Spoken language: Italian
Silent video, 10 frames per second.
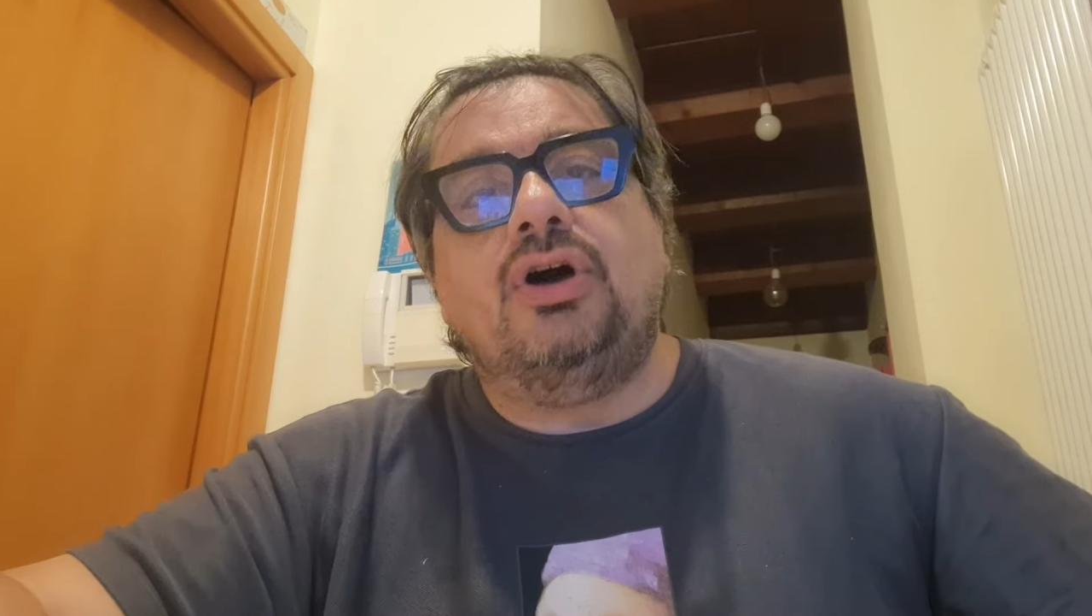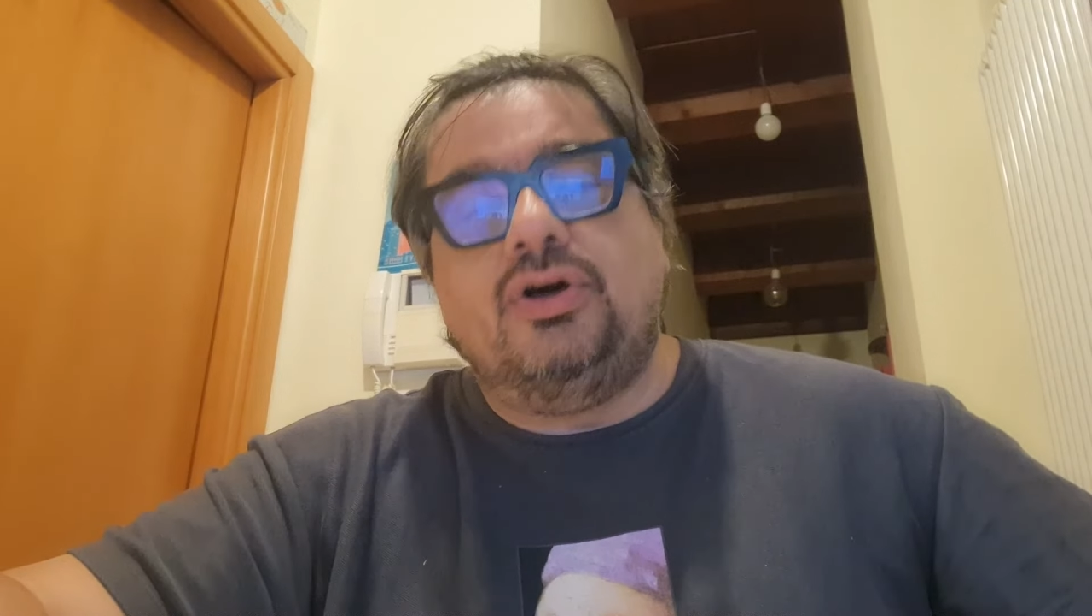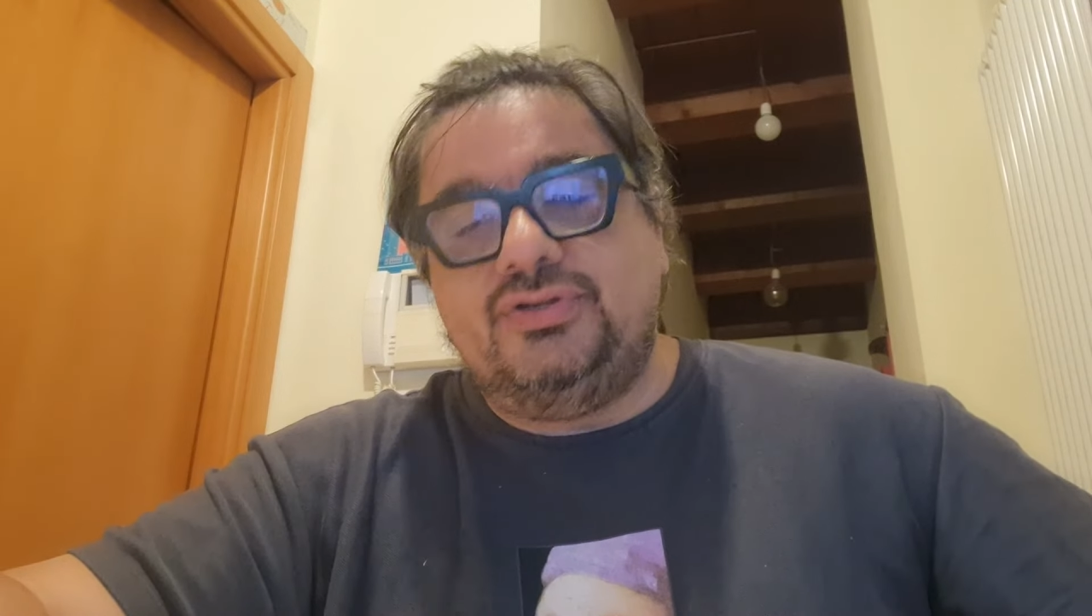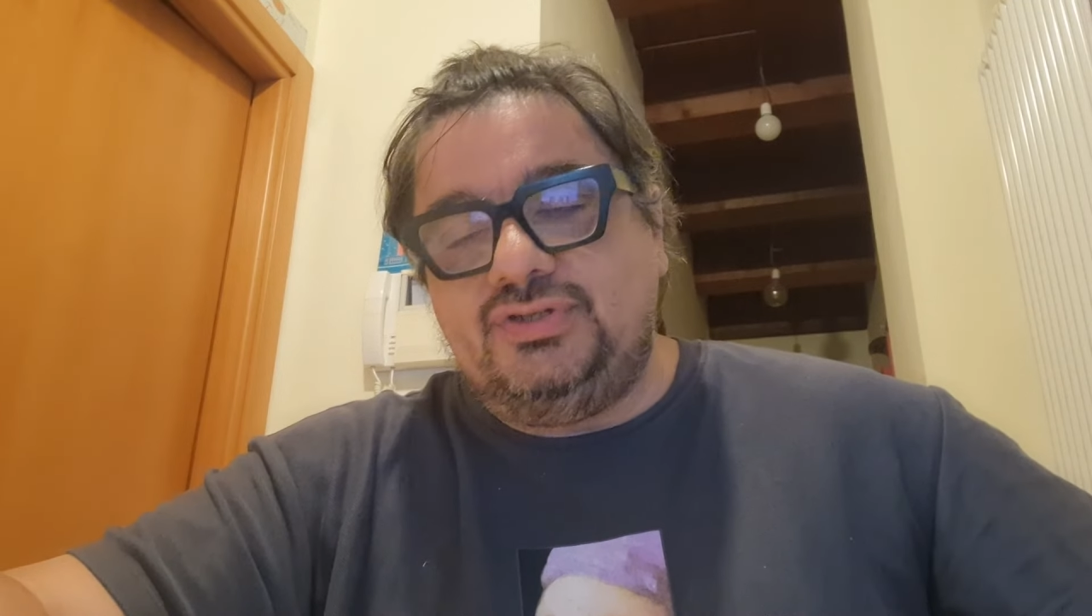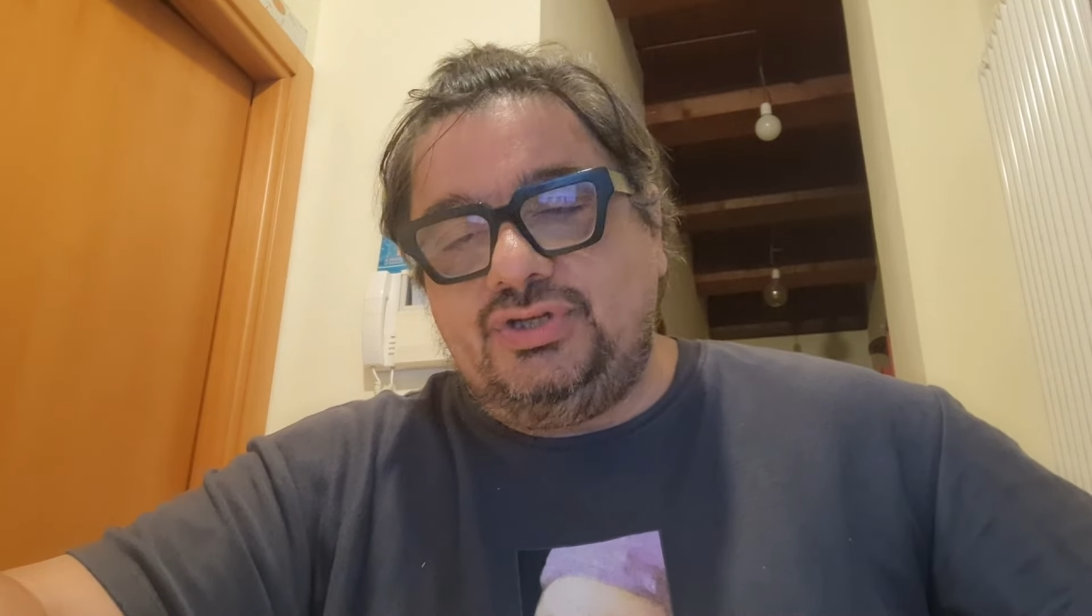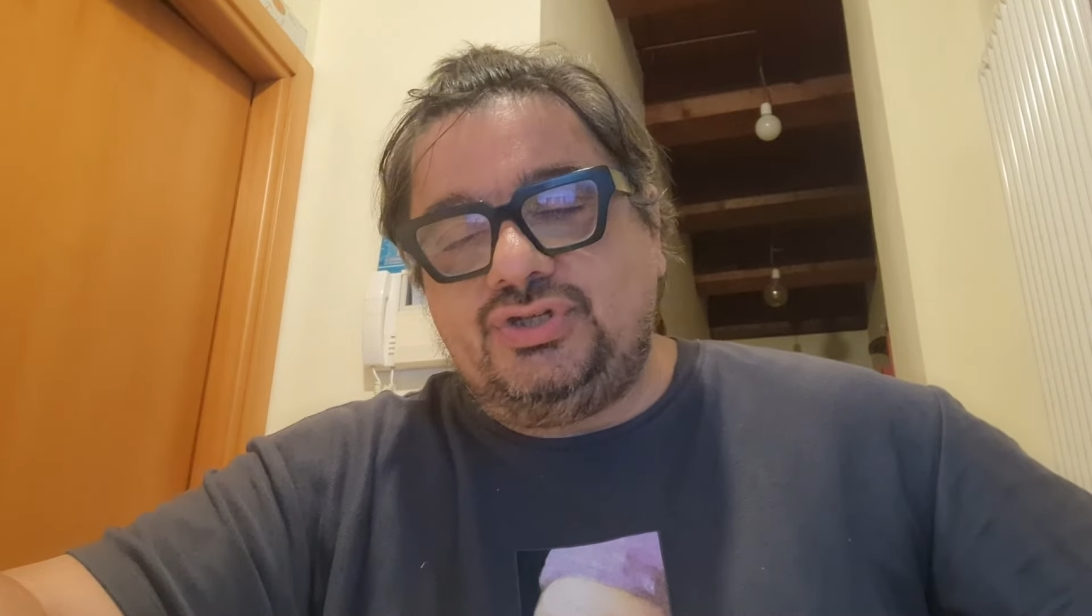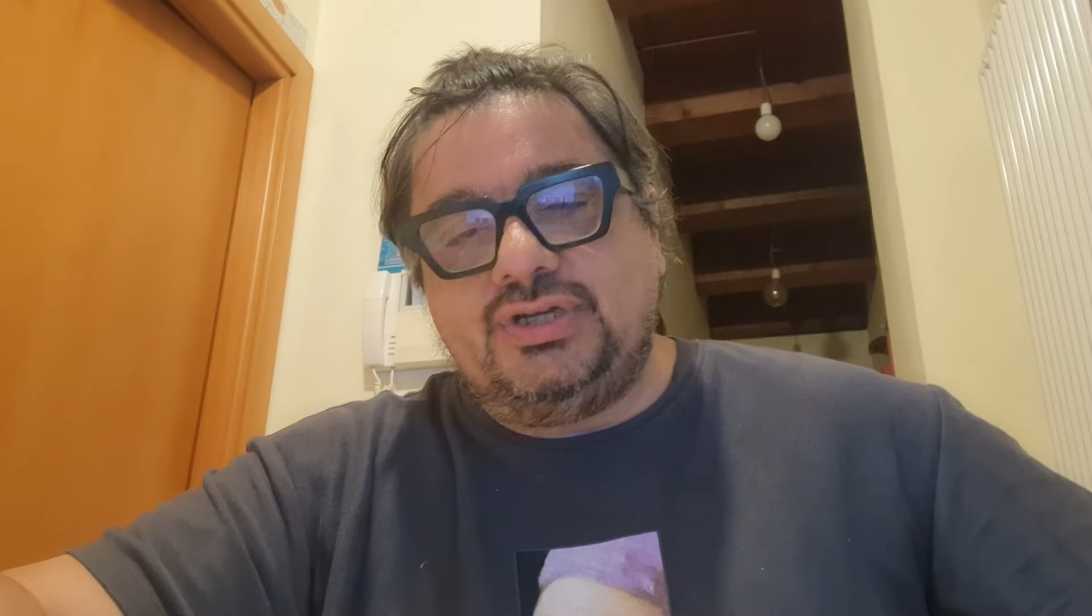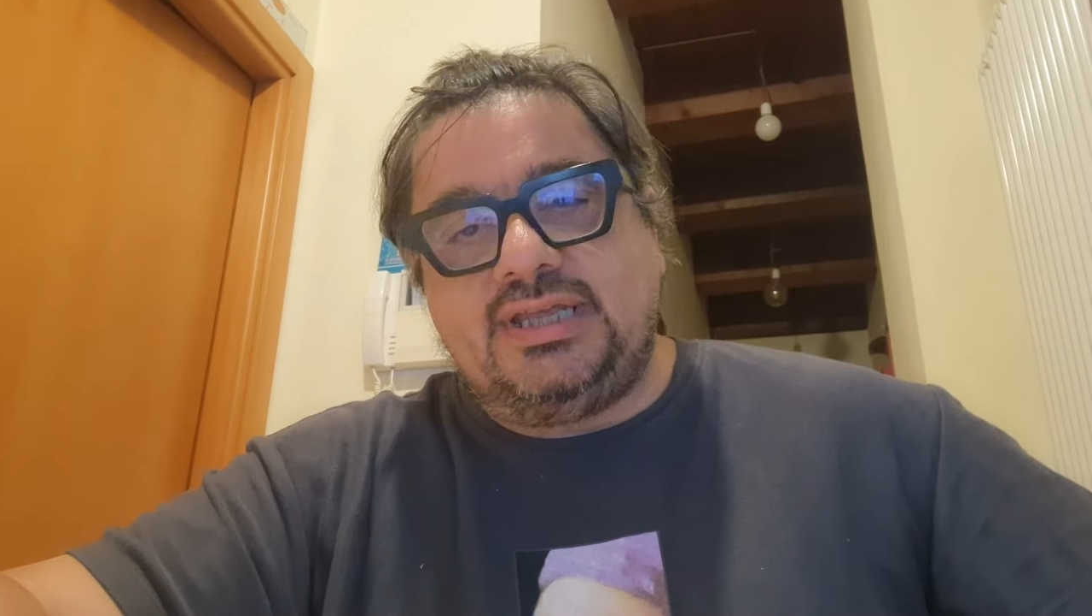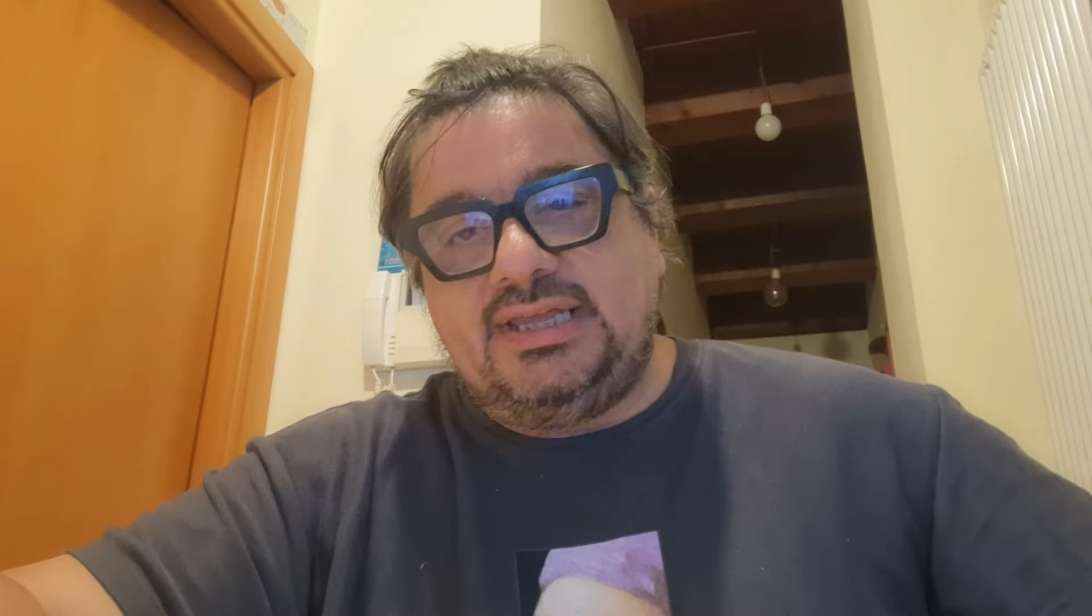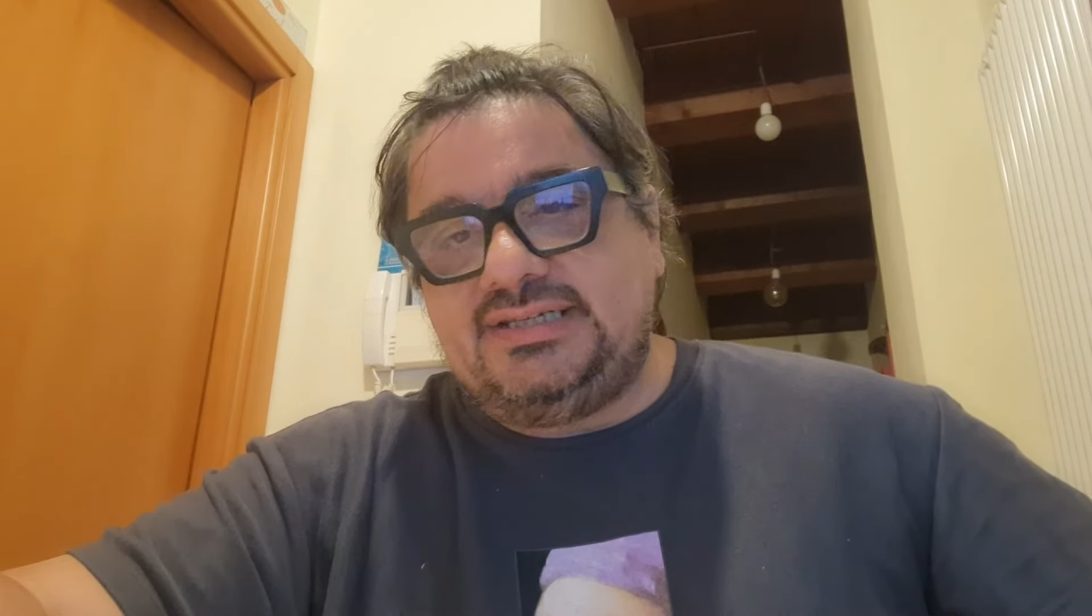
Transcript: Ozic che